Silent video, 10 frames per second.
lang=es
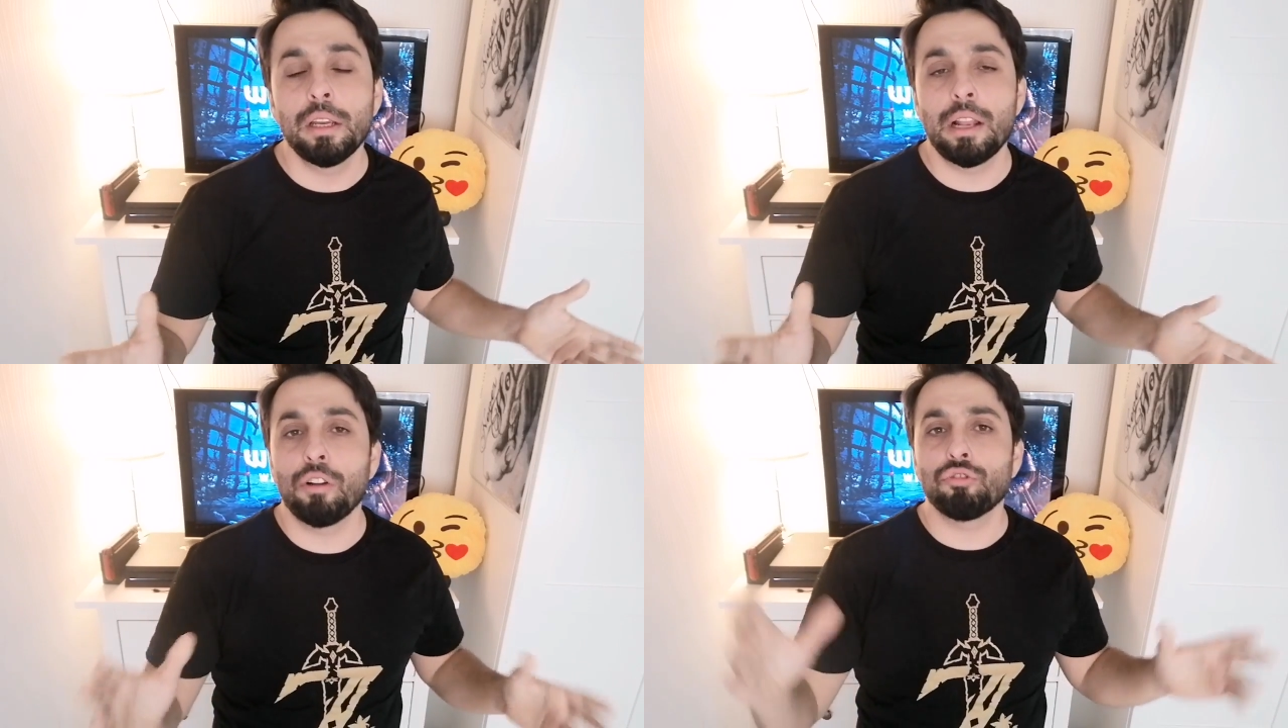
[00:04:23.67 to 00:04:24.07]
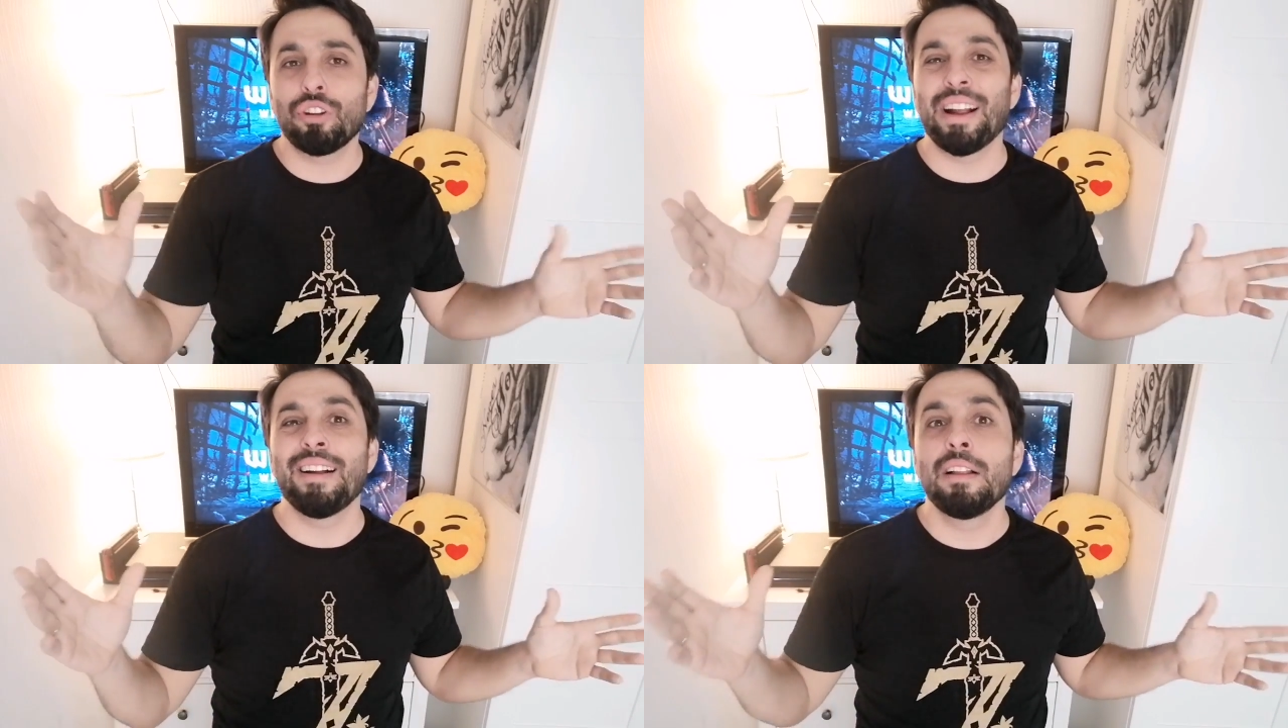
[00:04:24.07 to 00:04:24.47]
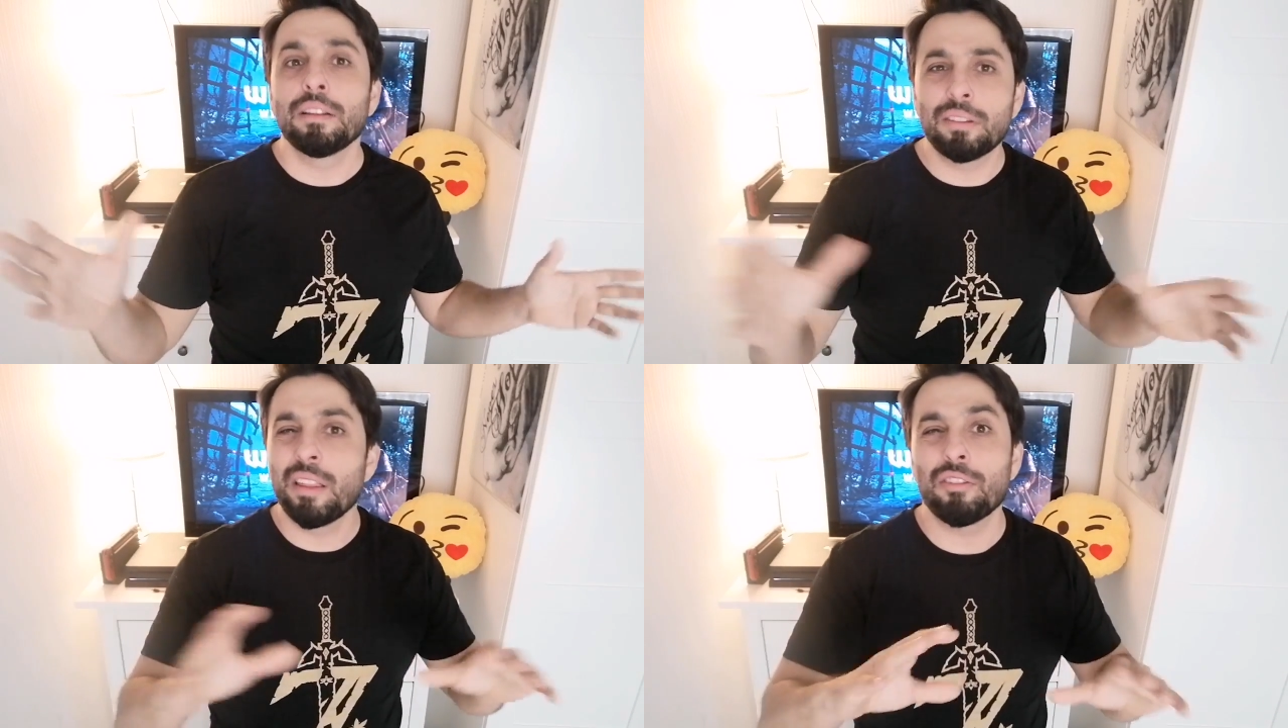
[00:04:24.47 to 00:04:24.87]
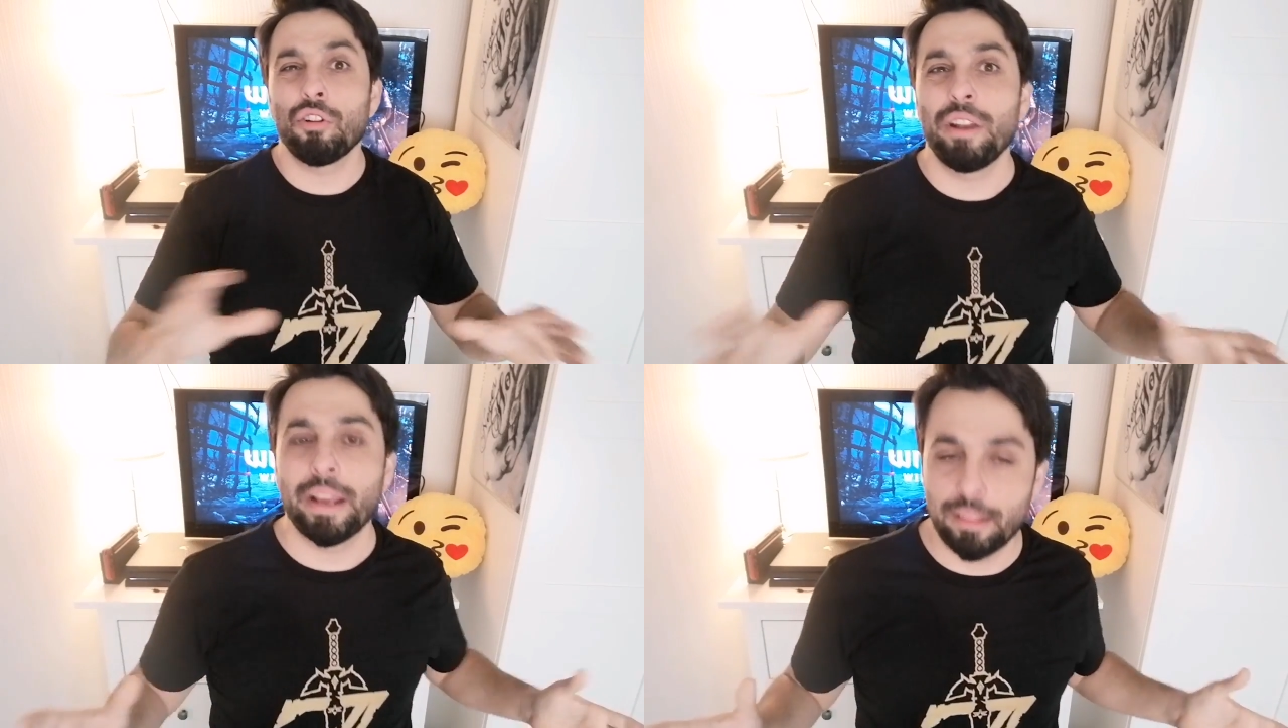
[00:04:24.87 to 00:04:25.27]
y la consola se
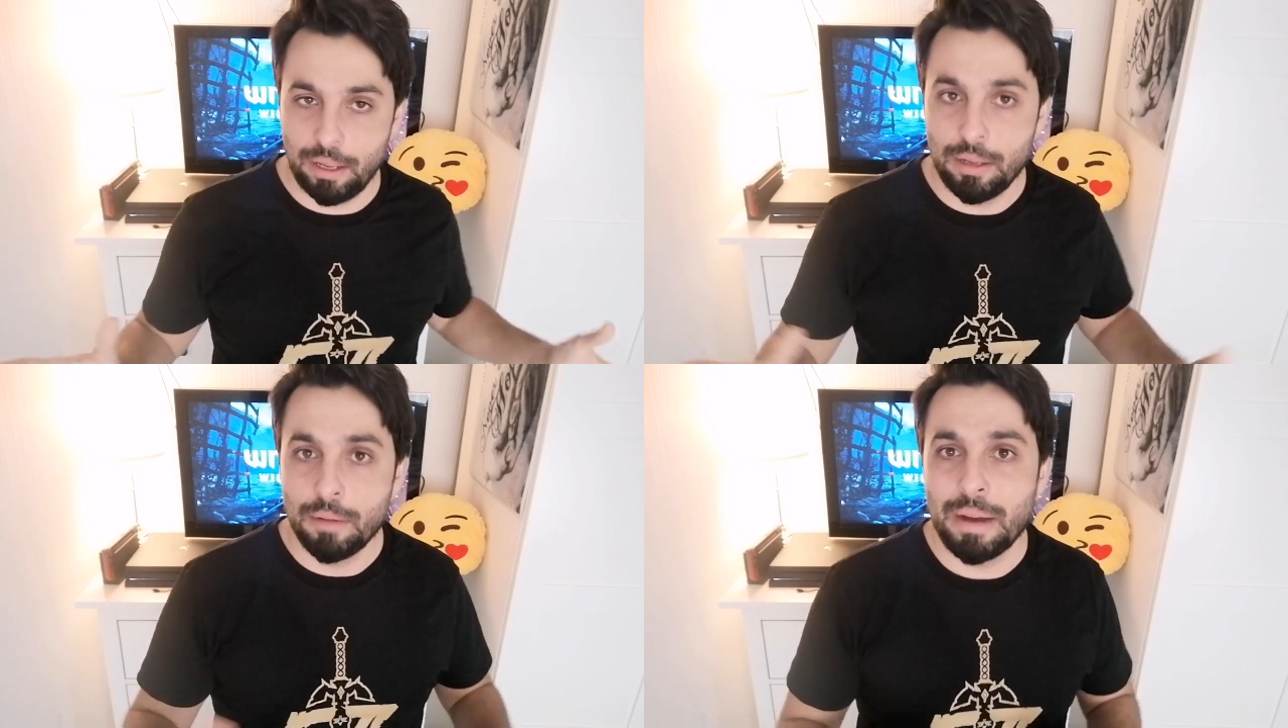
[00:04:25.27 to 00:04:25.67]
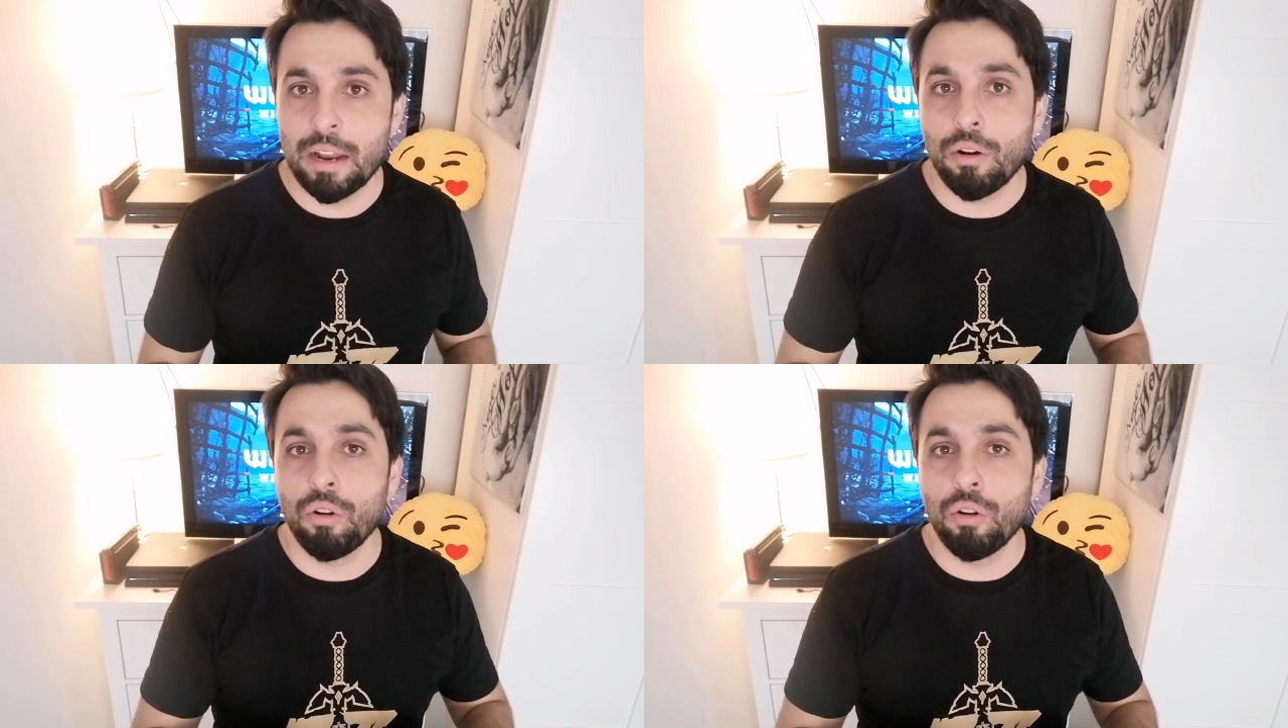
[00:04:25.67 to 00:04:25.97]
desconecta, ¿vale?